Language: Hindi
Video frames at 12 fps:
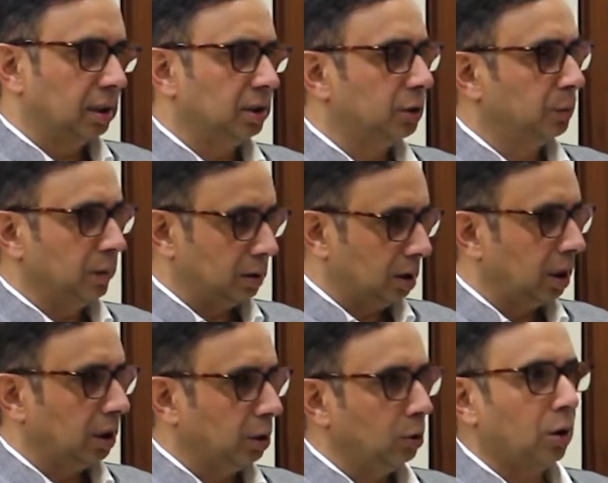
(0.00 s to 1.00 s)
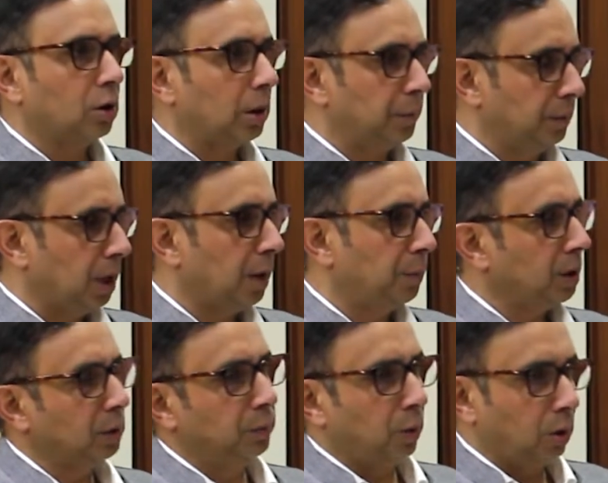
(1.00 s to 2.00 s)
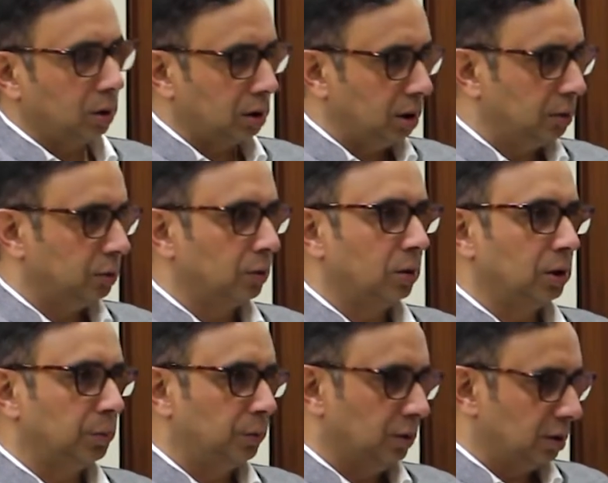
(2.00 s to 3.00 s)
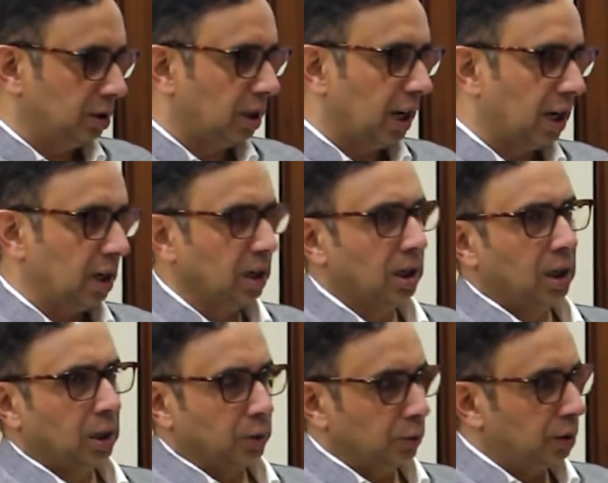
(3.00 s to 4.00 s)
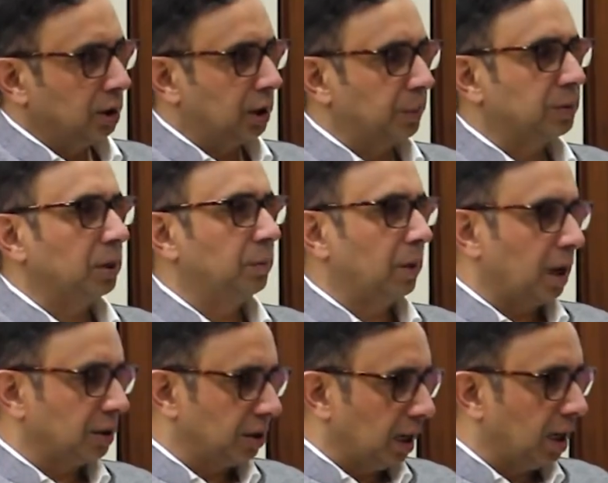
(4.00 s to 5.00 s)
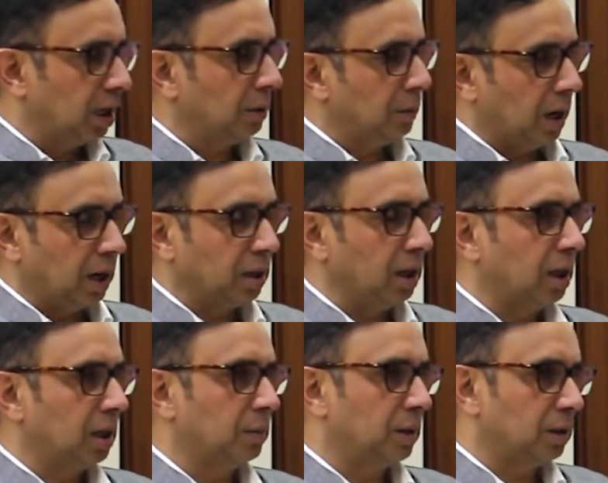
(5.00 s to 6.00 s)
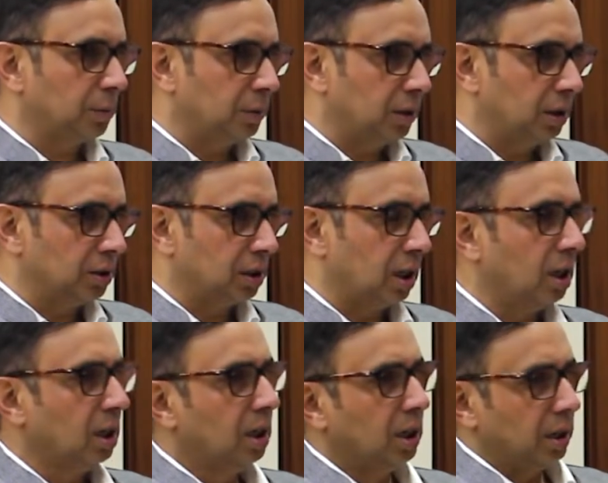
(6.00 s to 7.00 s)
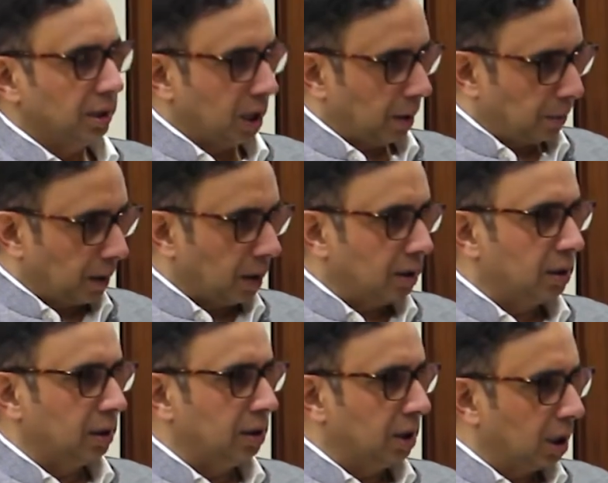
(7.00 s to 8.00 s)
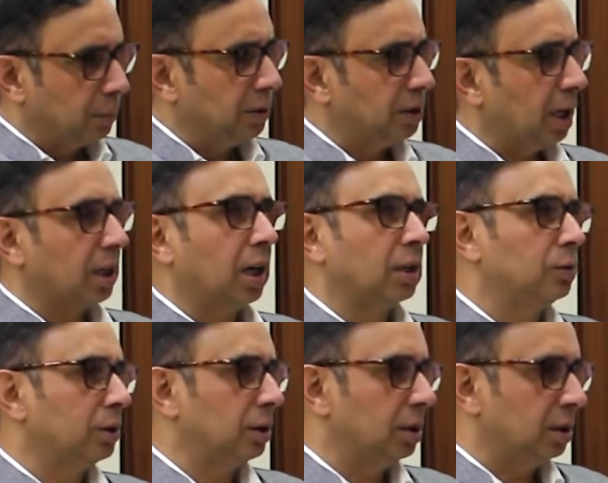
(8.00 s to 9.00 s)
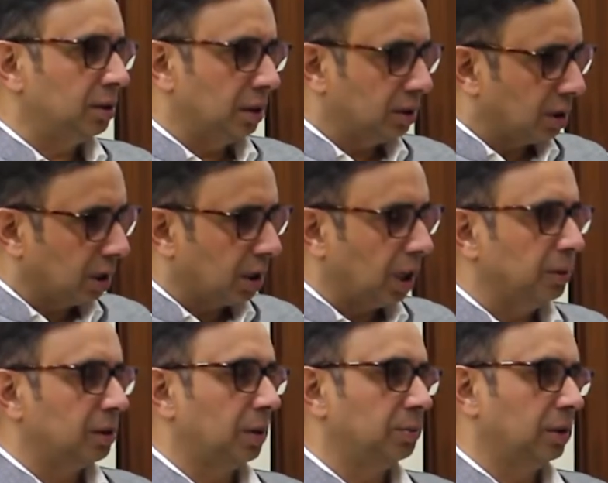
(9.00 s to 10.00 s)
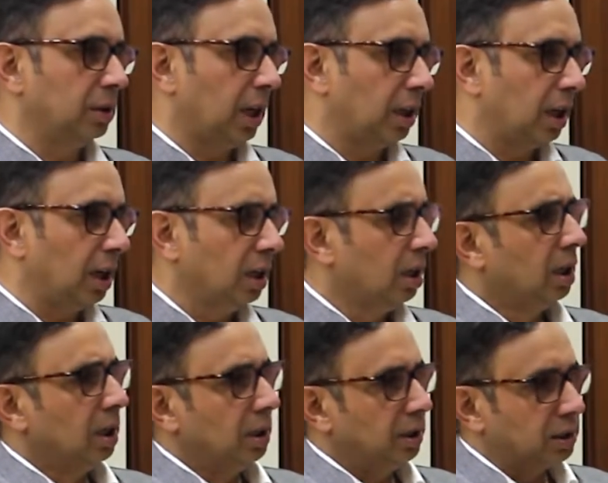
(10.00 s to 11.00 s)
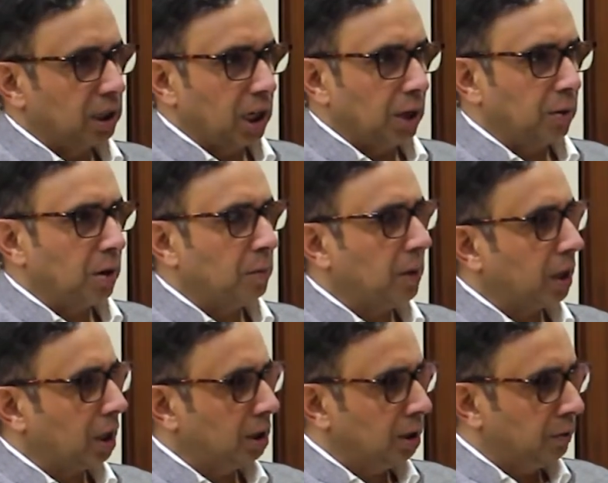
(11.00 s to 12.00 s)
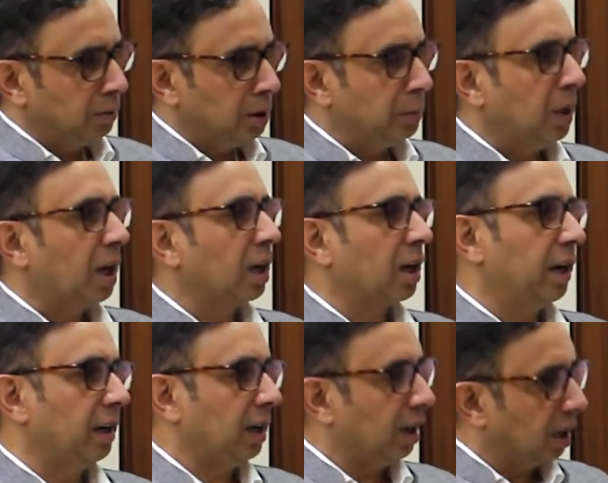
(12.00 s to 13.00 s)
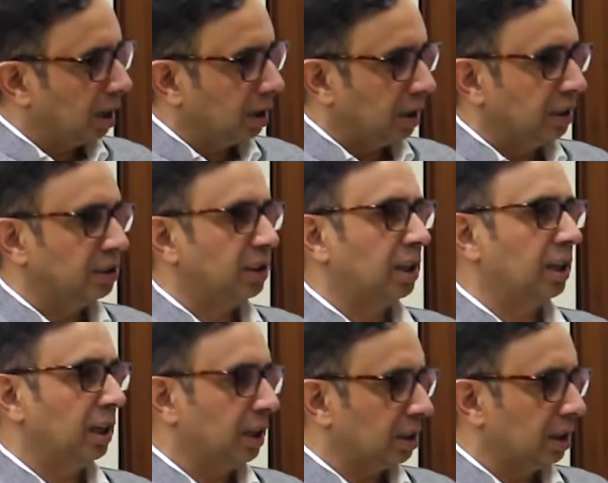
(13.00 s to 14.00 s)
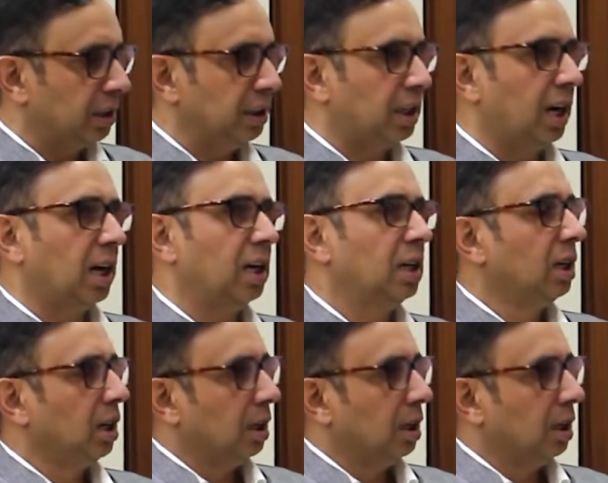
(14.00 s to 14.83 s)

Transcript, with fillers: हैं जिसमें से एक इंदौर अपने आप में एक बहुत ही चुनौतीपूर्ण जिला है क्योंकि सबसे बड़ा शहर है महानगर है मध्य प्रदेश का यहाँ अपराध की दर भी ज़्यादा है क्योंकि जनसंख्या भी सबसे ज़्यादा है इसके अलावा हमारे यहाँ निमाड़ का एक अलग कल्चर है अलग तरीका है